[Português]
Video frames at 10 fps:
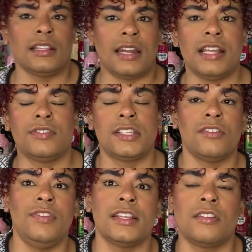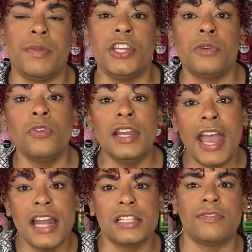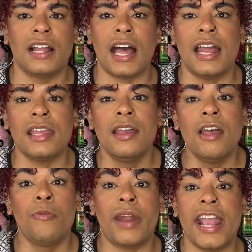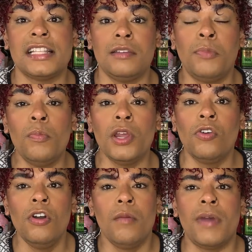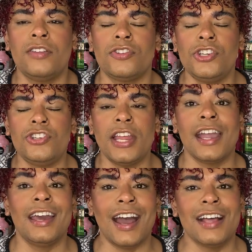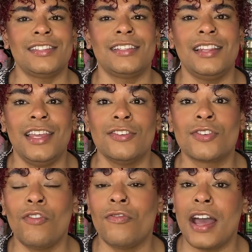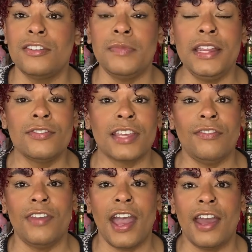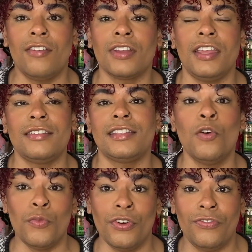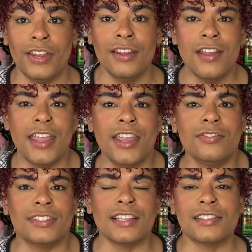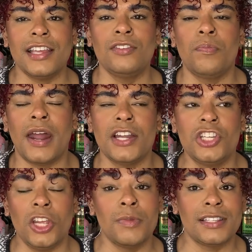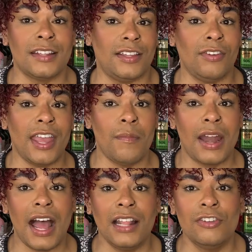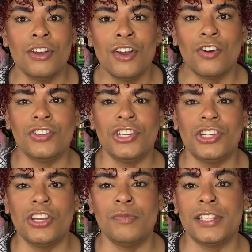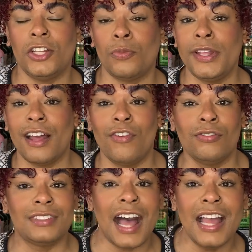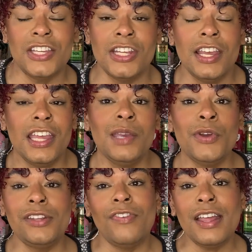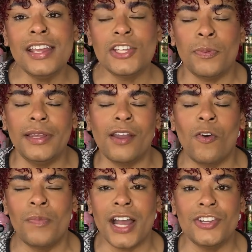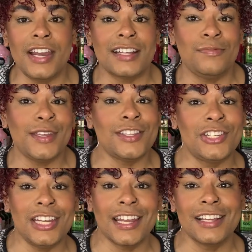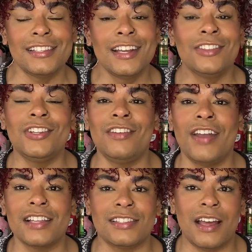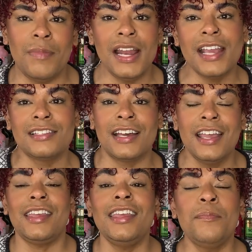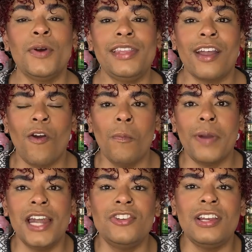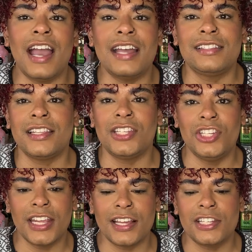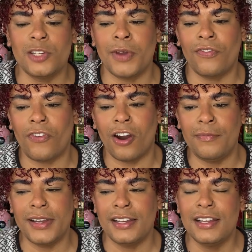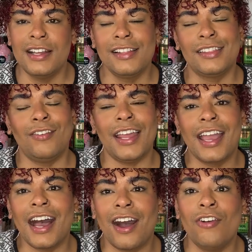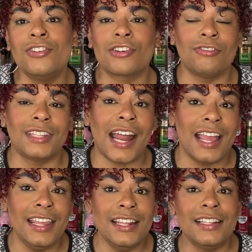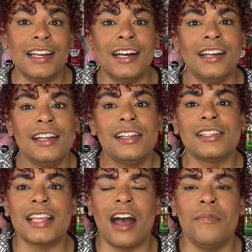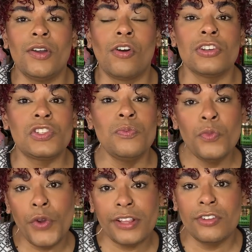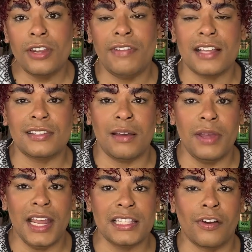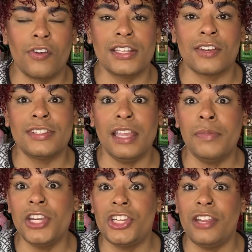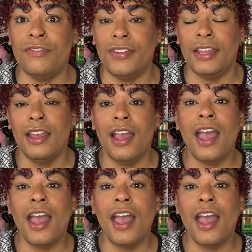atrás eu só via somente mulheres falarem para esse público, mas hoje em dia, graças a Deus, com vários meninos que vieram, que estão por vir, isso está sendo um paradigma, está sendo quebrado. Hoje em dia eu me sinto muita vontade e muito feliz de poder compartilhar as minhas dicas do universo da beleza e poder compartilhar essas dicas de uma forma tão legal, descontraída, sabe? Eu gosto muito do universo da beleza, é uma coisa que eu sempre tive